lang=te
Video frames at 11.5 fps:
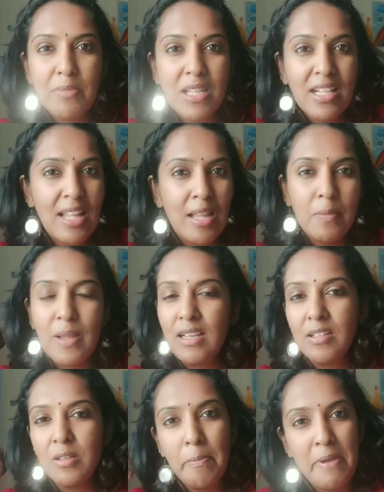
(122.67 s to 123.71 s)
తినిపించటం
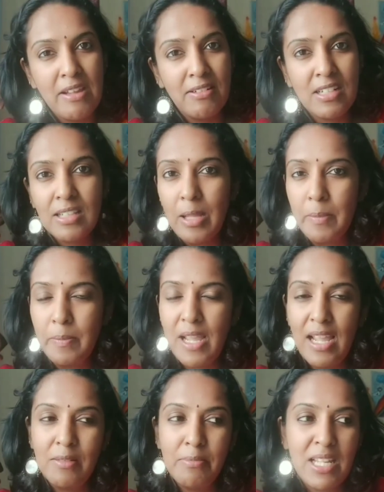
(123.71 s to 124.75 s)
మీ
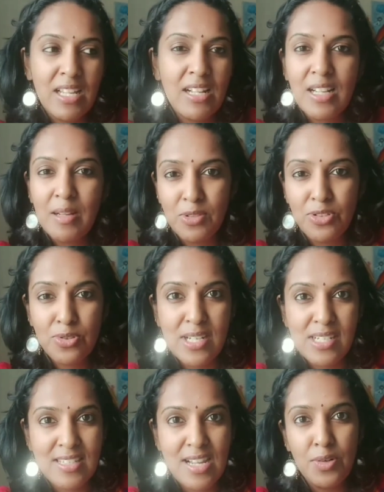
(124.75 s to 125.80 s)
కోపాన్ని వారిపై
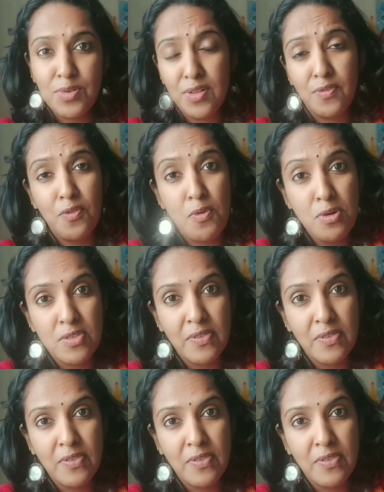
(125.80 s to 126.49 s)
చూపించటానికి బదులుగా